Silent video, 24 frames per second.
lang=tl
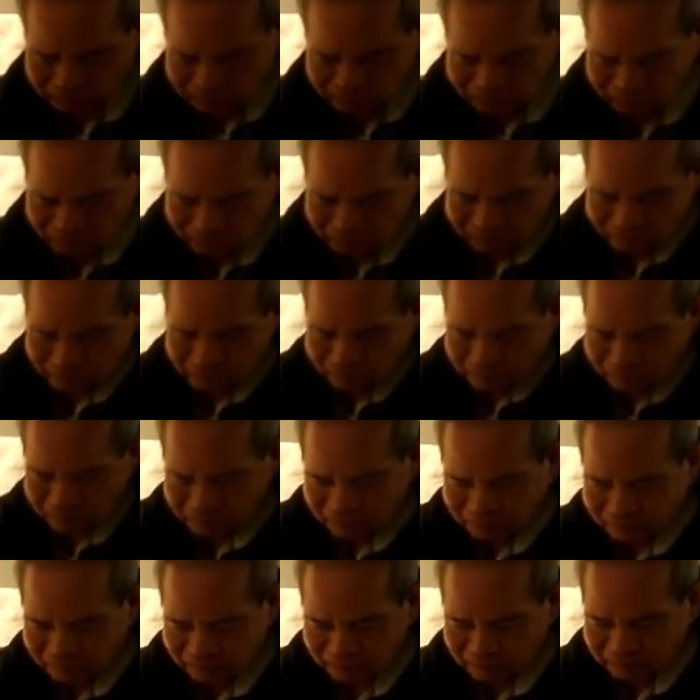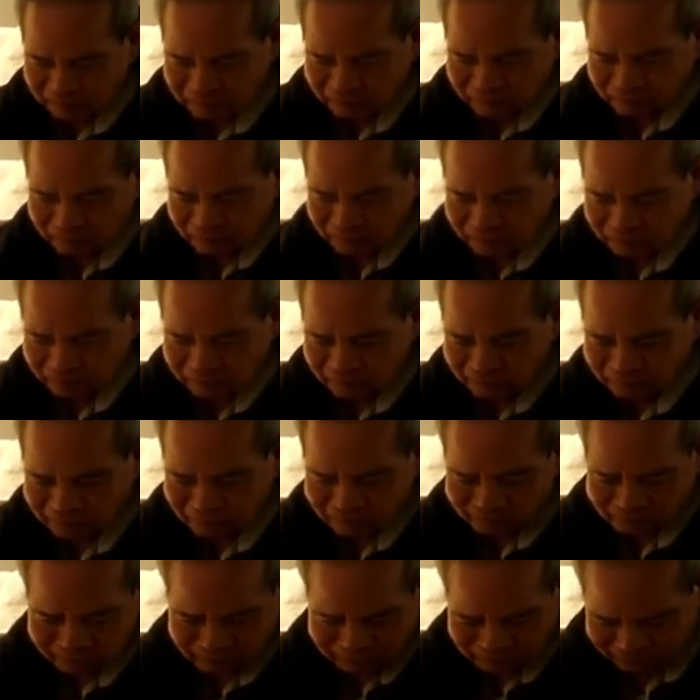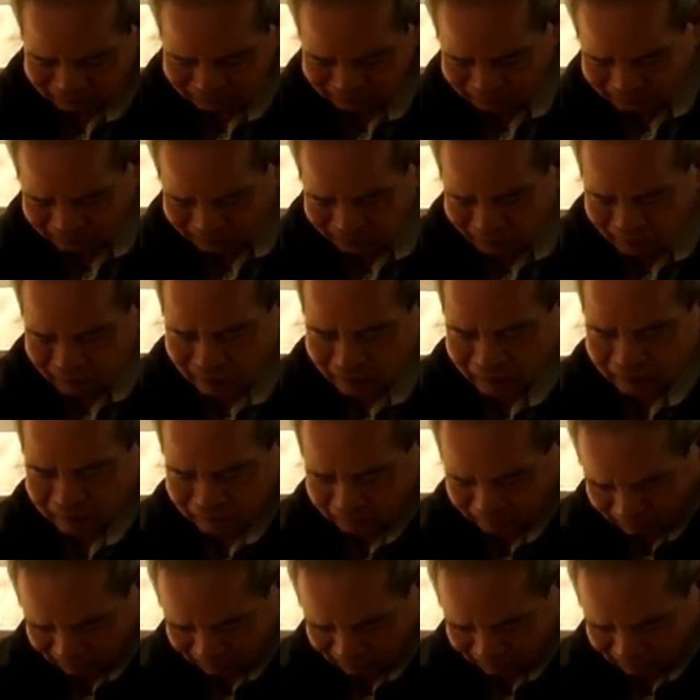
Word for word: Oo, na hindi tayo nanalo. Wala.